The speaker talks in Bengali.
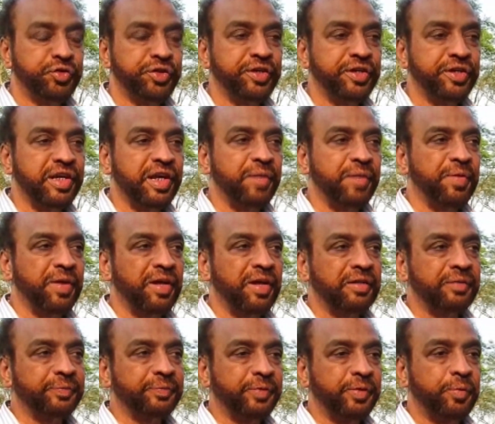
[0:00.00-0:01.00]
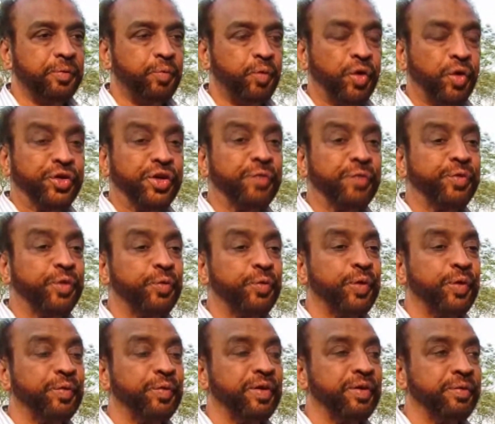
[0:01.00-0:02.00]
রিসেন্টলি আমরা পর্যাপ্ত
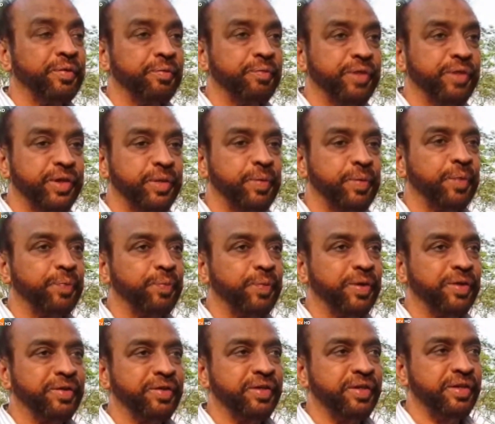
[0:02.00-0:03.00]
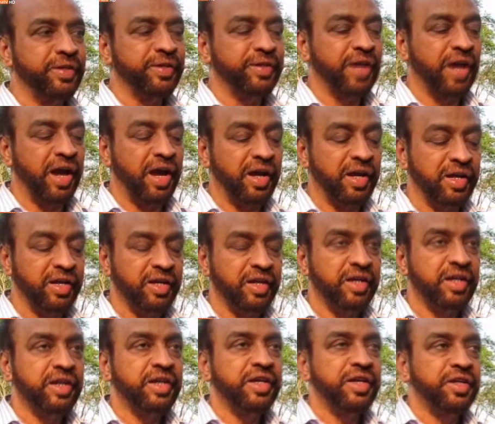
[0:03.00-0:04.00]
পরিমাণ বৃষ্টিপাত পেয়েছি যা
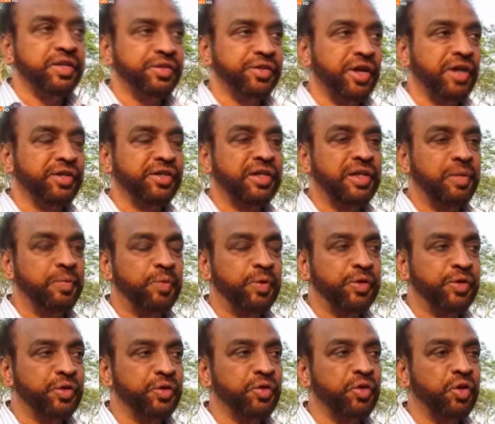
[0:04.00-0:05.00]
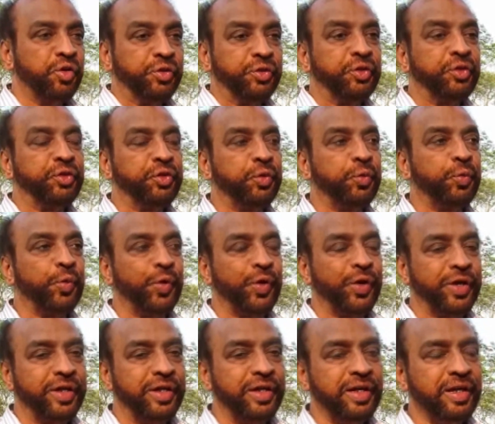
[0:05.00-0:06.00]
চা শিল্পের জন্য অত্যন্ত
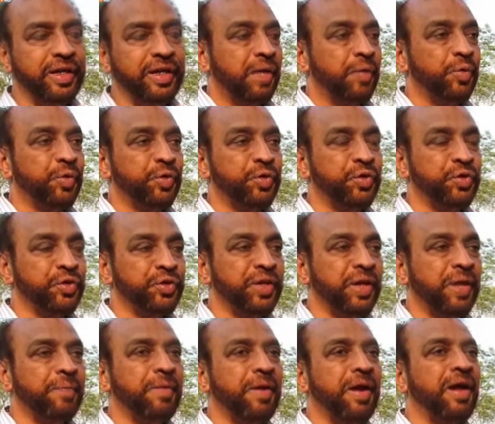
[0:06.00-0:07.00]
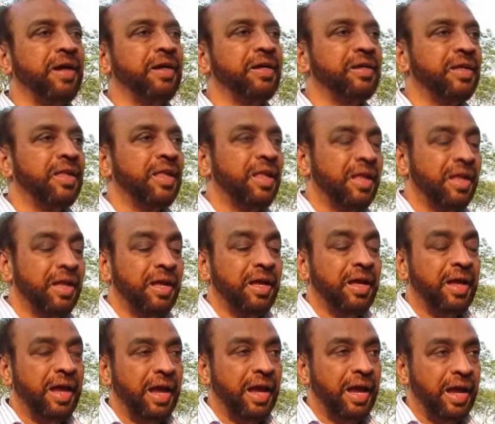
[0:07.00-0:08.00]
উপকারী এবছরও যদি আমরা
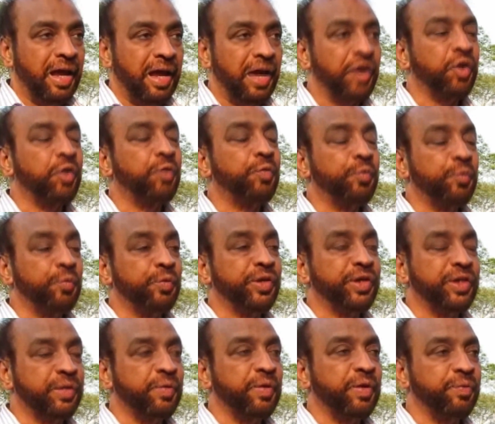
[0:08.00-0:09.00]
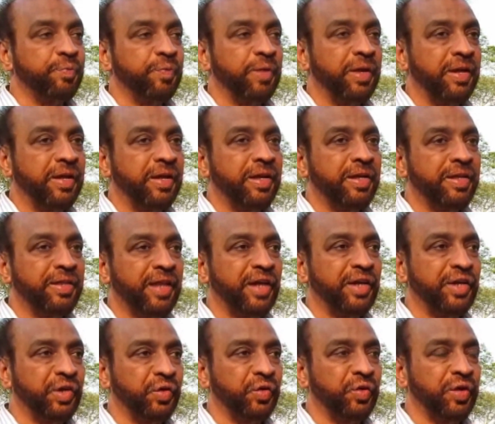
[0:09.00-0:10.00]
এরকম বৃষ্টিপাত পাই তা
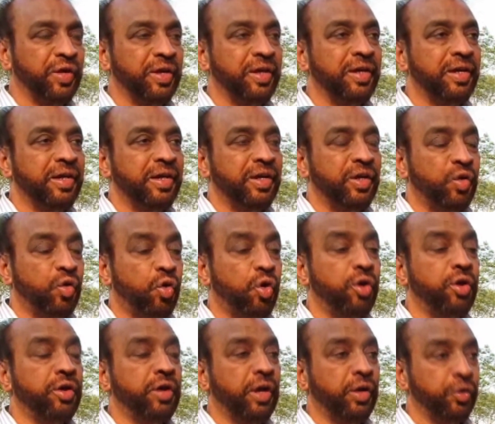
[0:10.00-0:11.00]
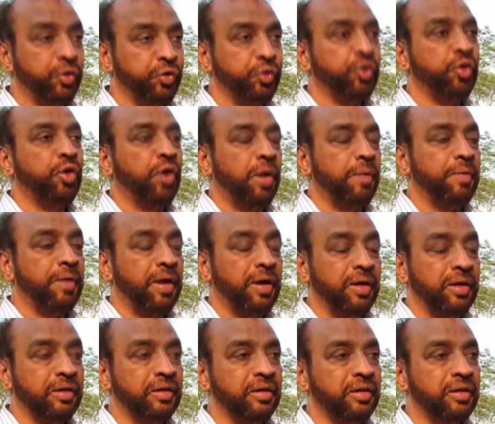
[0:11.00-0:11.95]
আশা করি ওই রেকর্ডকেও আমরা